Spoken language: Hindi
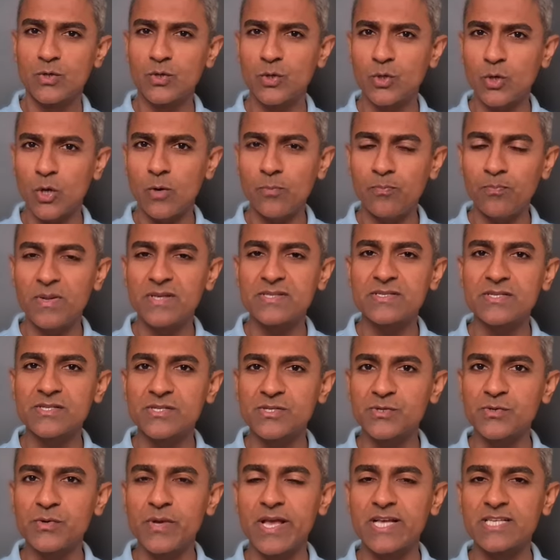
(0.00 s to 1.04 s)
टॉप प्लेसेस
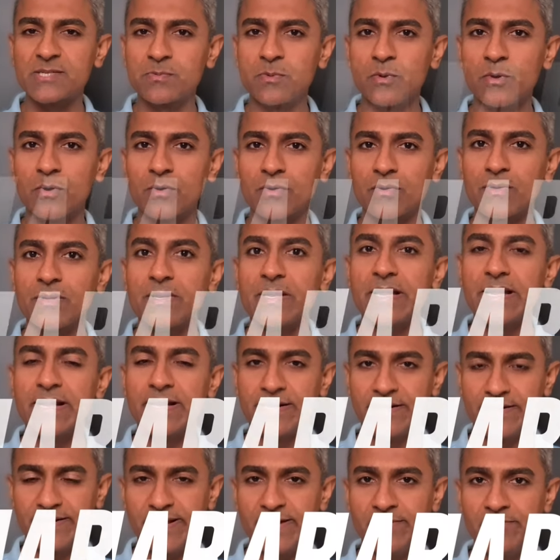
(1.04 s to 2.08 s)
टू एक्सप्लोर
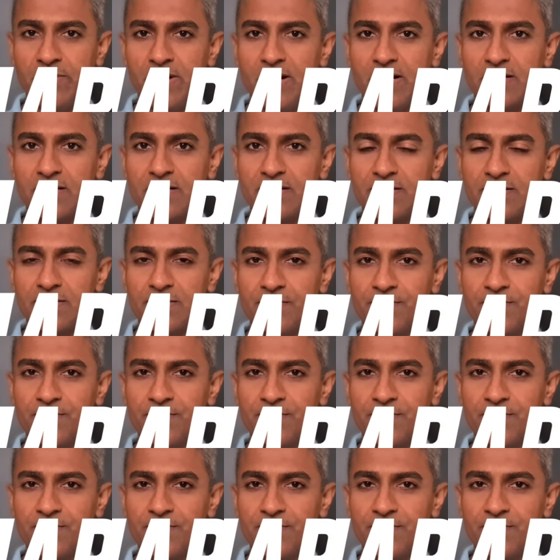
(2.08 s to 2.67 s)
इन डेनमार्क